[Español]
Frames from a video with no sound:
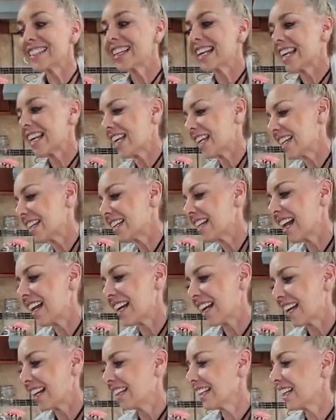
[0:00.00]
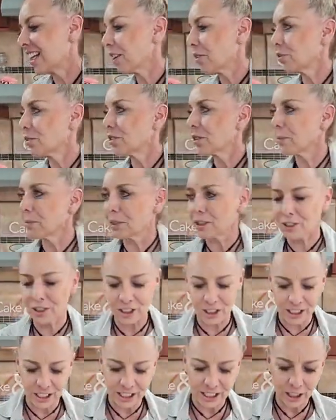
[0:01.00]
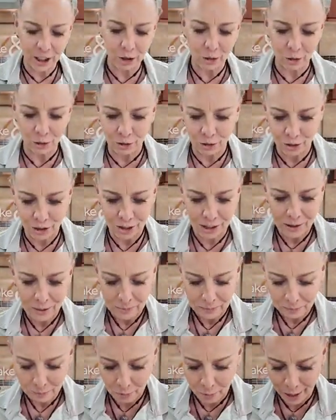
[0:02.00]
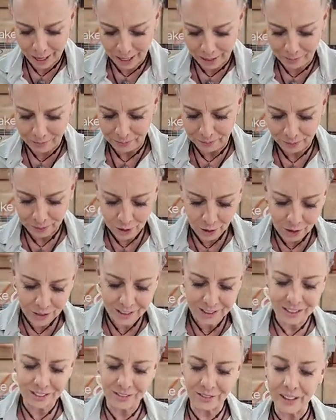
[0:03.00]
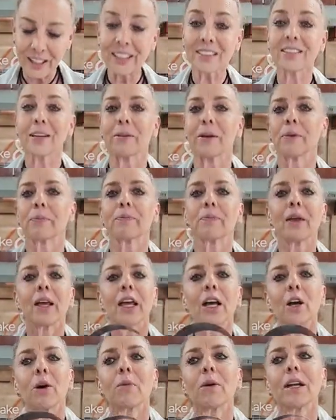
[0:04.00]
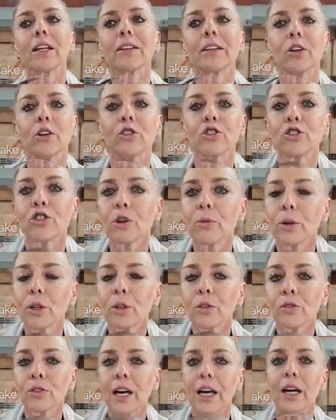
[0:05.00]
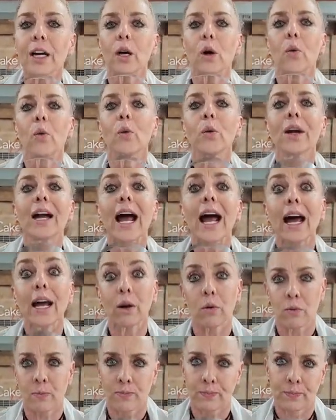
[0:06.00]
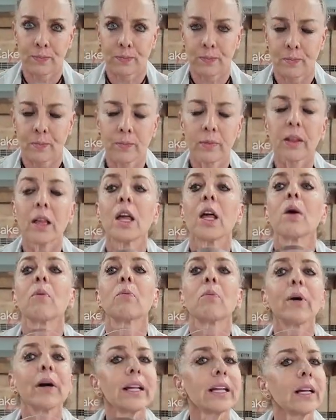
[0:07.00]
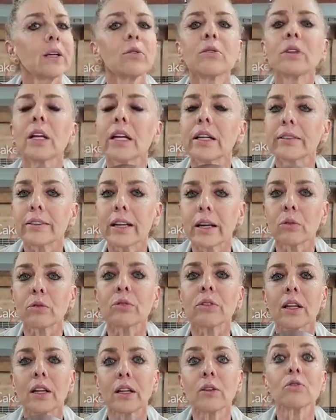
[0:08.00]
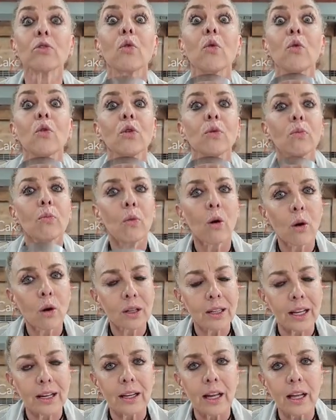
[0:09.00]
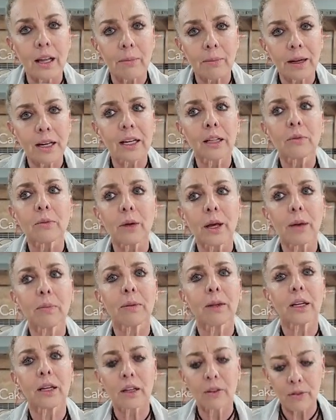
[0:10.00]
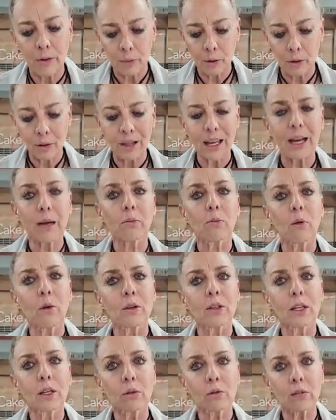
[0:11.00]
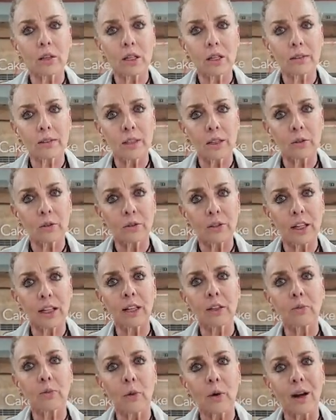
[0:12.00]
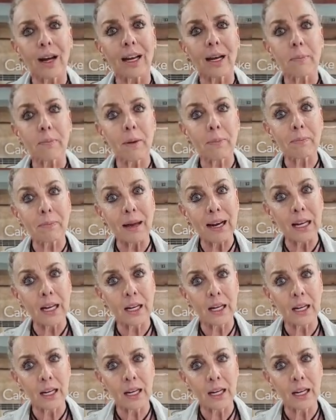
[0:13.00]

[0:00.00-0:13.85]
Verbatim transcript: Sí, a la gente le gustan mis chinitos. Bueno, entonces, fíjense, como les digo, yo voy a usar un ar Pueden utilizar ustedes un molde, nada más les voy a pedir de favor que el molde que utilicen ustedes pónganle papel,